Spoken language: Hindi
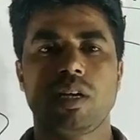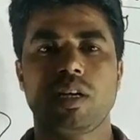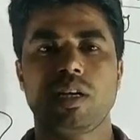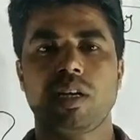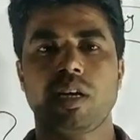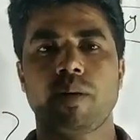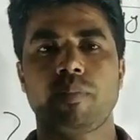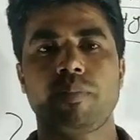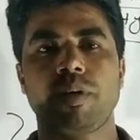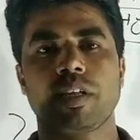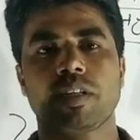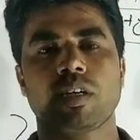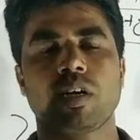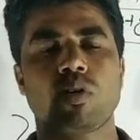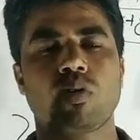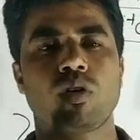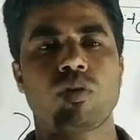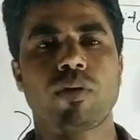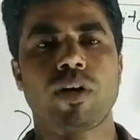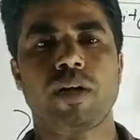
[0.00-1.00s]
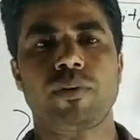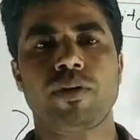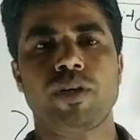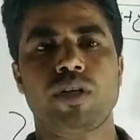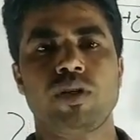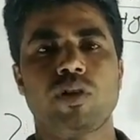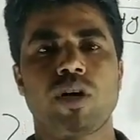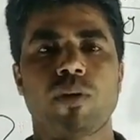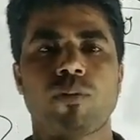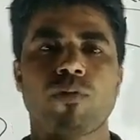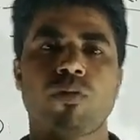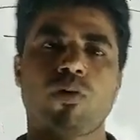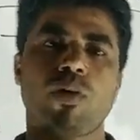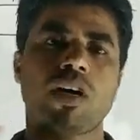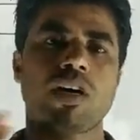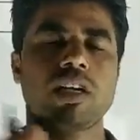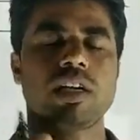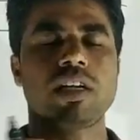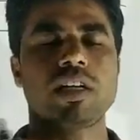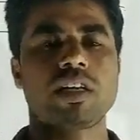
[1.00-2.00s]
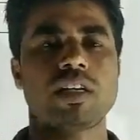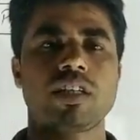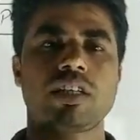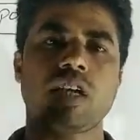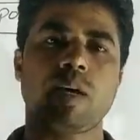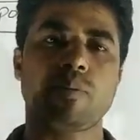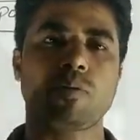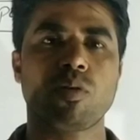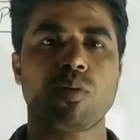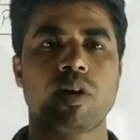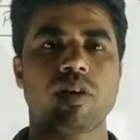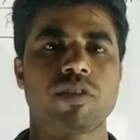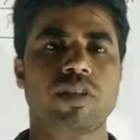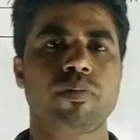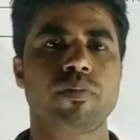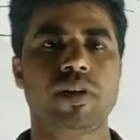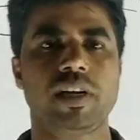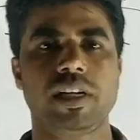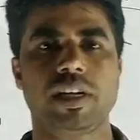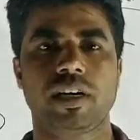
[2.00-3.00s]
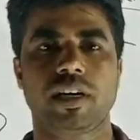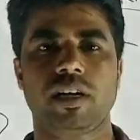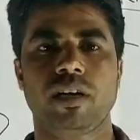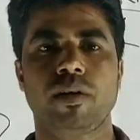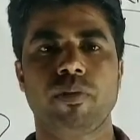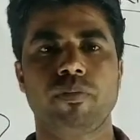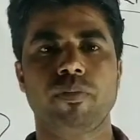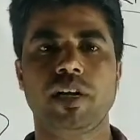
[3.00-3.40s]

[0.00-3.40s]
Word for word: या मैथ का कौन वाला वीडियो आप वहाँ क्लिक कीजिए आपको वहाँ से मिलेगा